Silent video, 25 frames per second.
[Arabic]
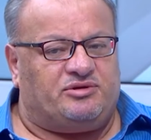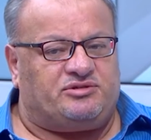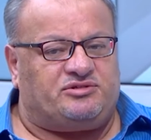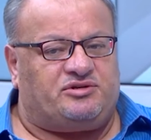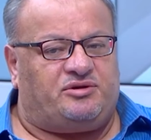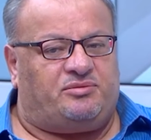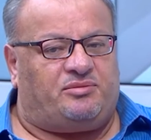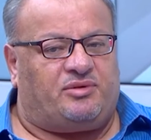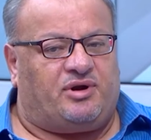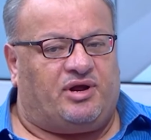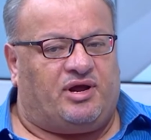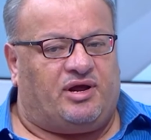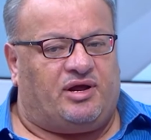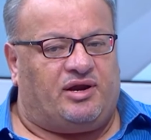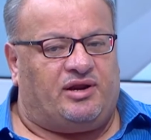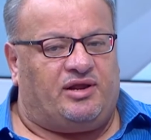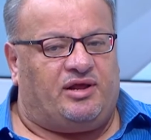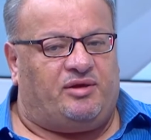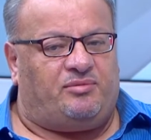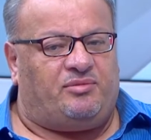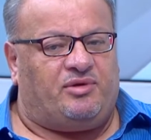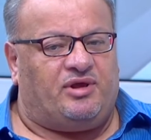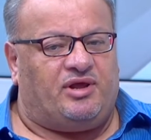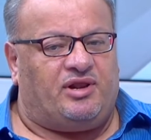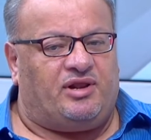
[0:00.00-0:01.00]

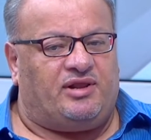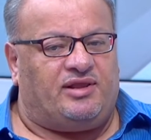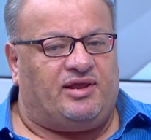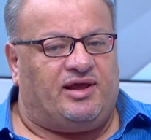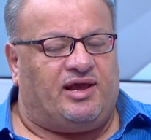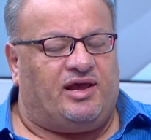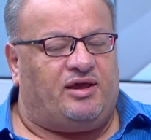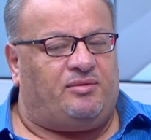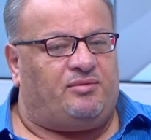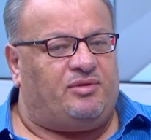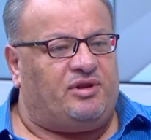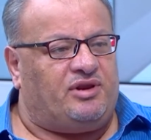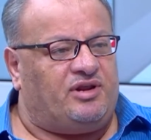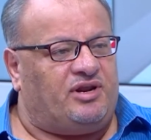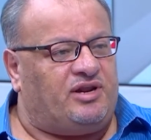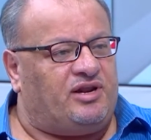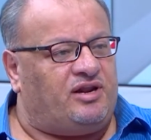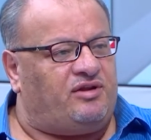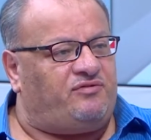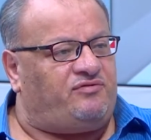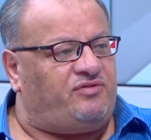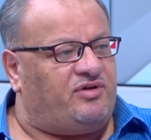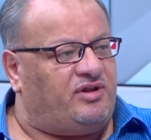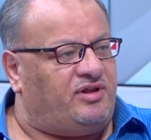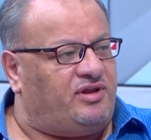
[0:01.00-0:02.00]
باستمرار يميل دائما
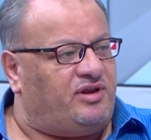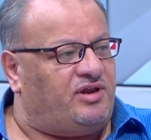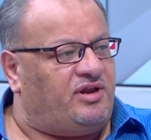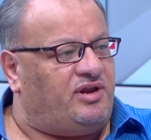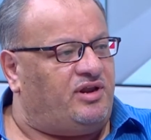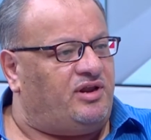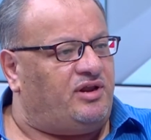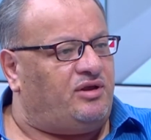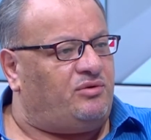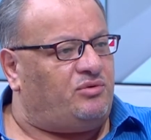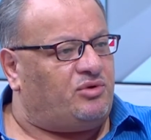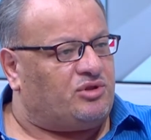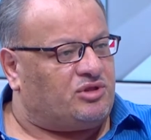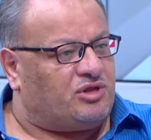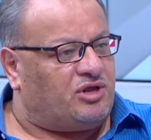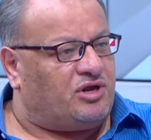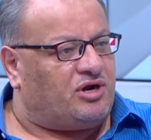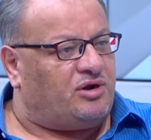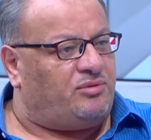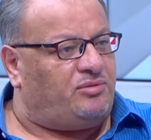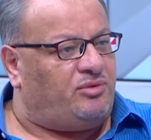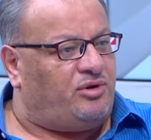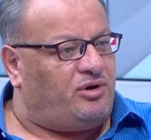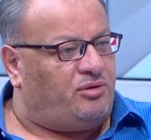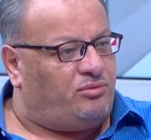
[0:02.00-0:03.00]
الى الفن
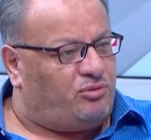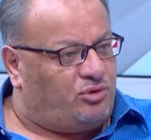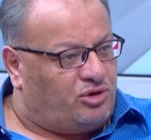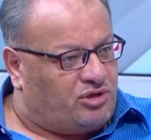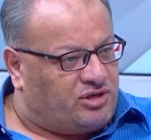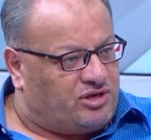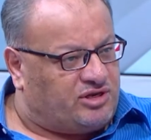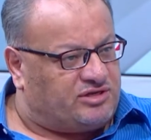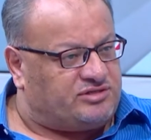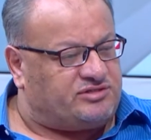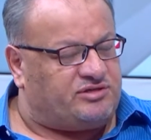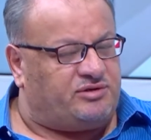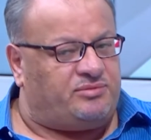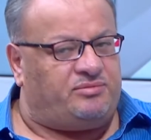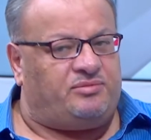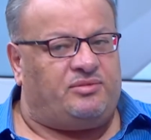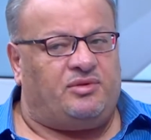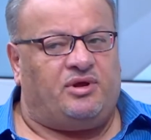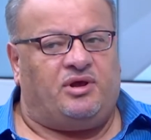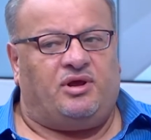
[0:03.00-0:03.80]
والطرب الملتزم